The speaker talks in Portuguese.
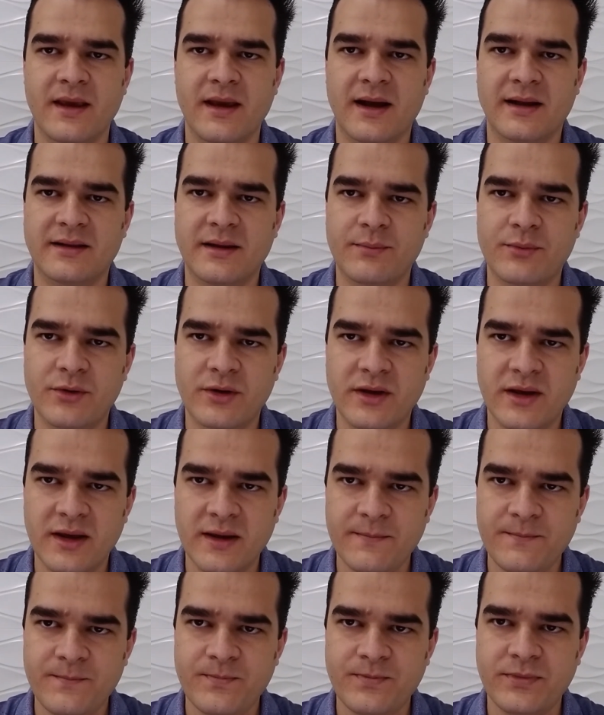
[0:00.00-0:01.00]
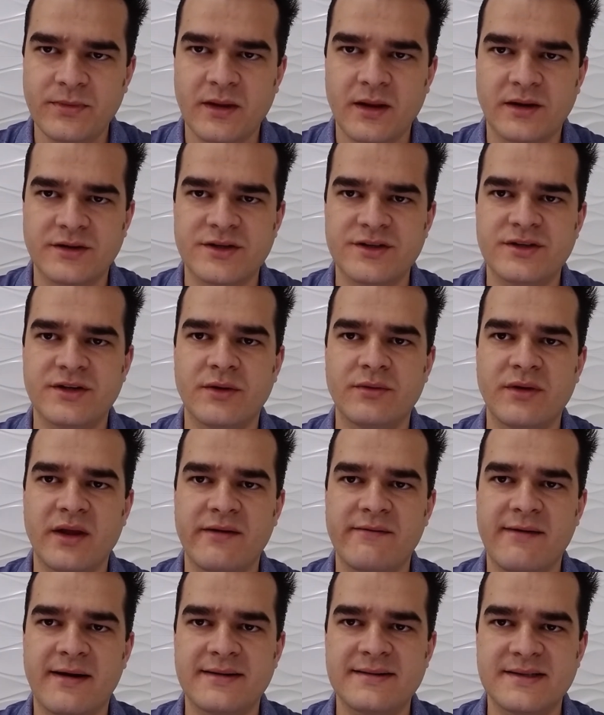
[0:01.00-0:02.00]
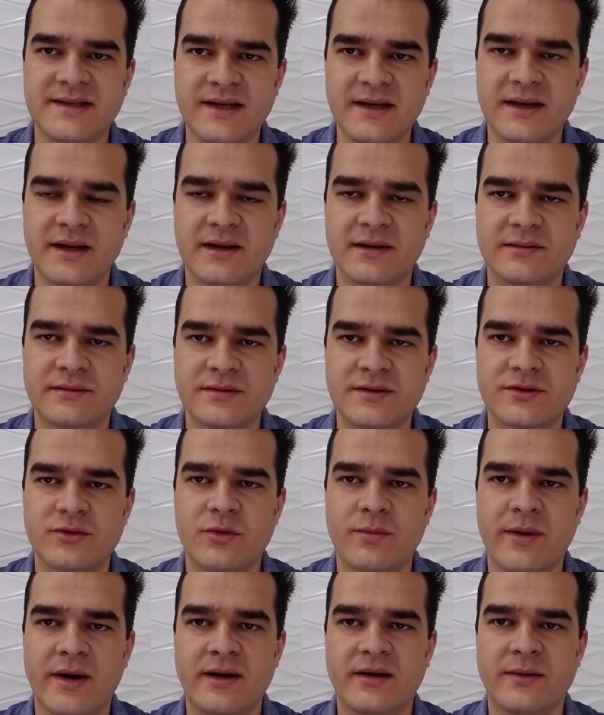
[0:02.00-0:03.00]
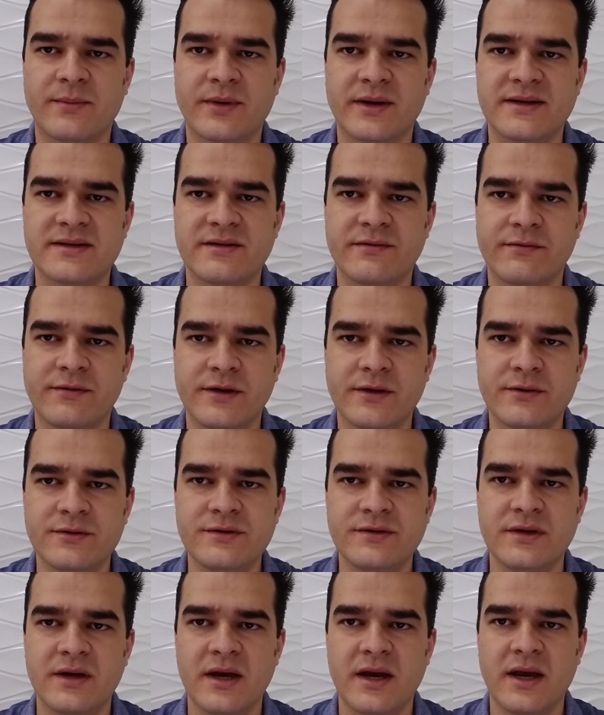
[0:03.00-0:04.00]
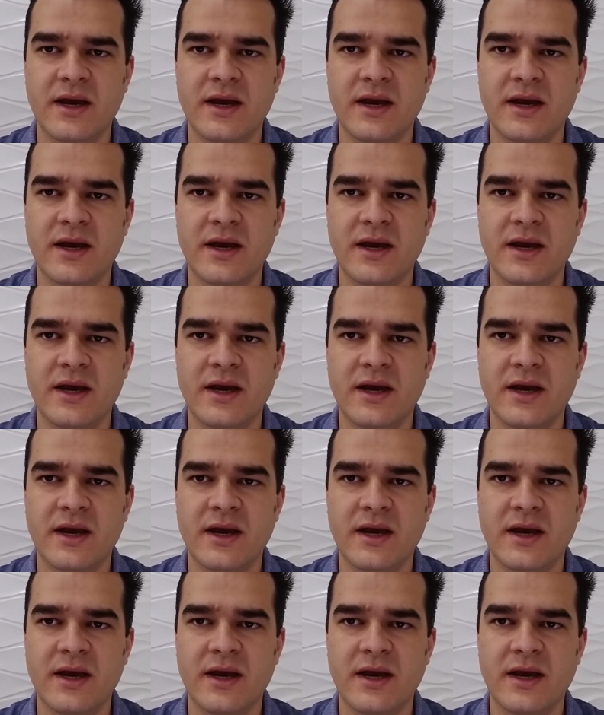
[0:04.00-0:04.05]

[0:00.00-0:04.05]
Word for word: Até porque a gente não tem vacina descoberta para esse vírus